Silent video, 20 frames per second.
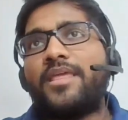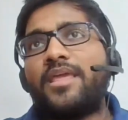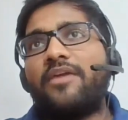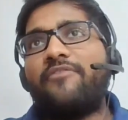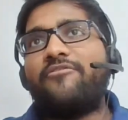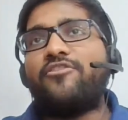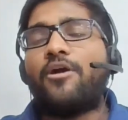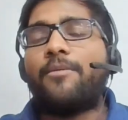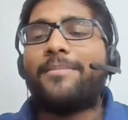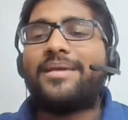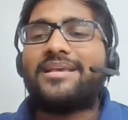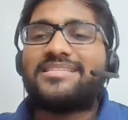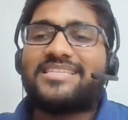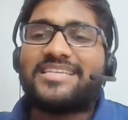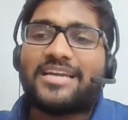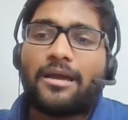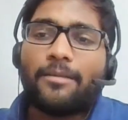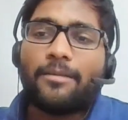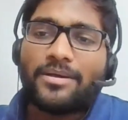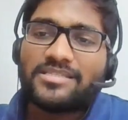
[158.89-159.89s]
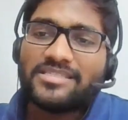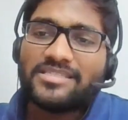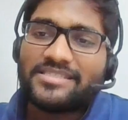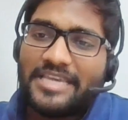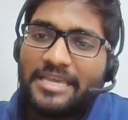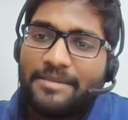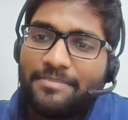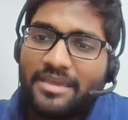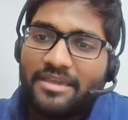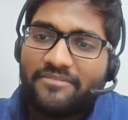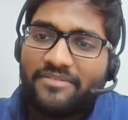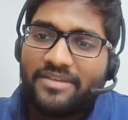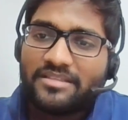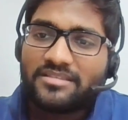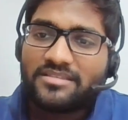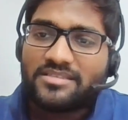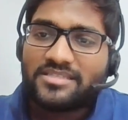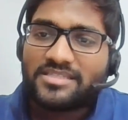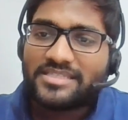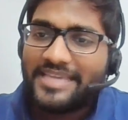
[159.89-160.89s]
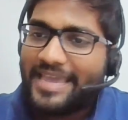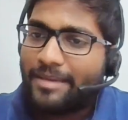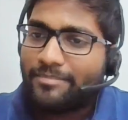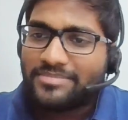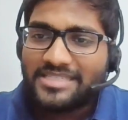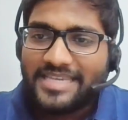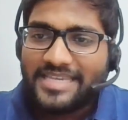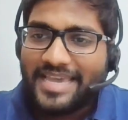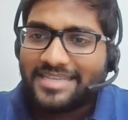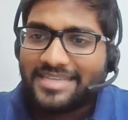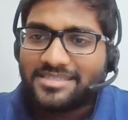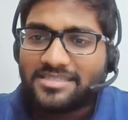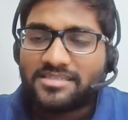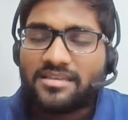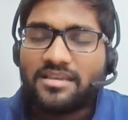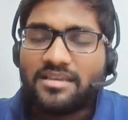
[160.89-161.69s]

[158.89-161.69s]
if you're mixing up a CB with CMCS,